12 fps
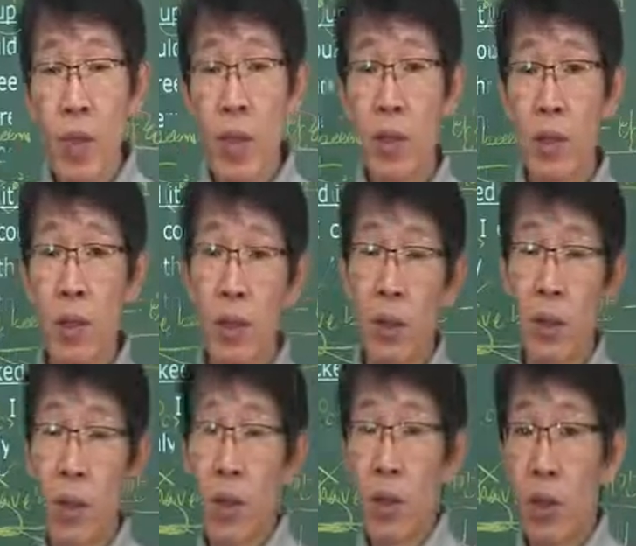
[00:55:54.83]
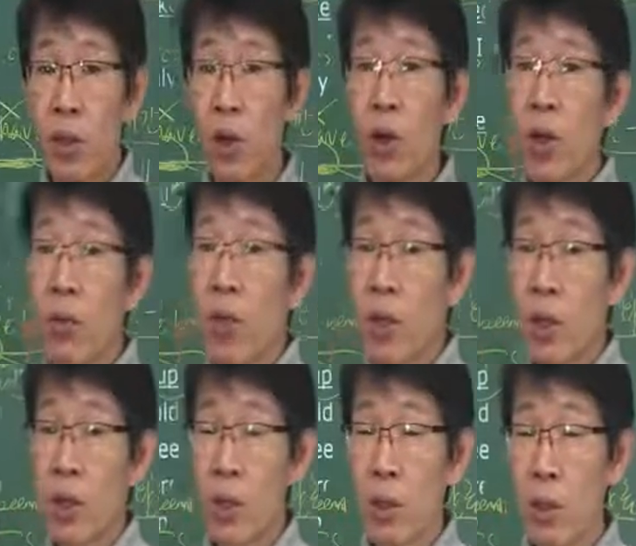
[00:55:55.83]
그래서 경험을
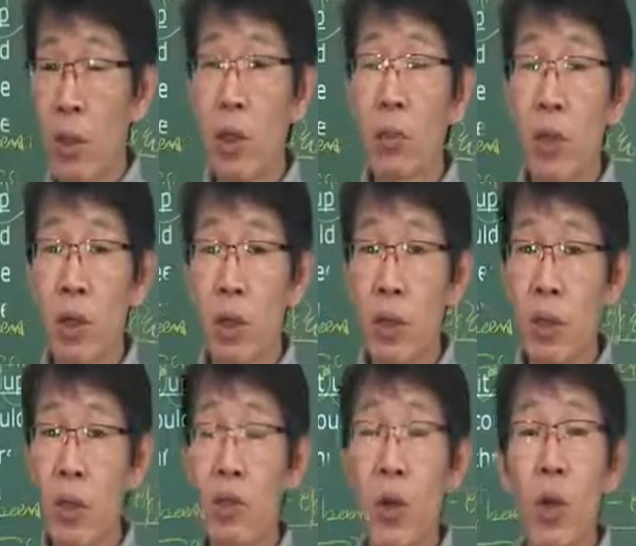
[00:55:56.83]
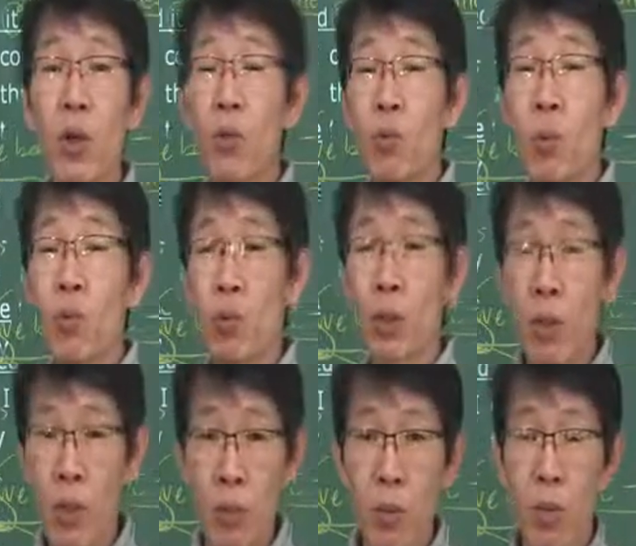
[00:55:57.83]
나타내게 경험이라는 건 현재 완료 용법
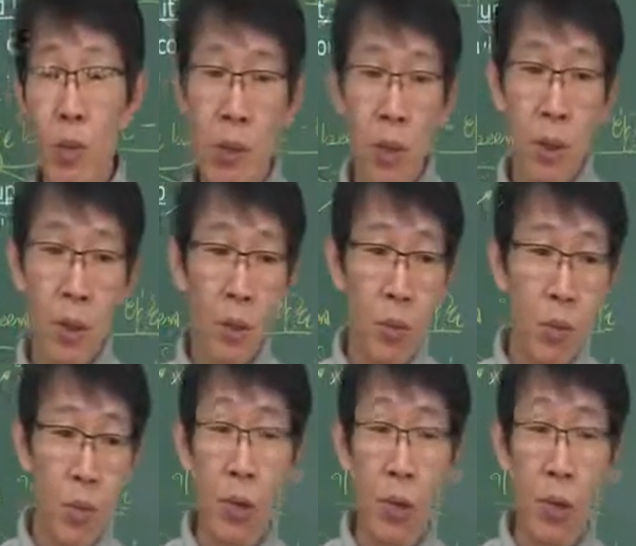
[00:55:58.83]
중에서 뭐뭐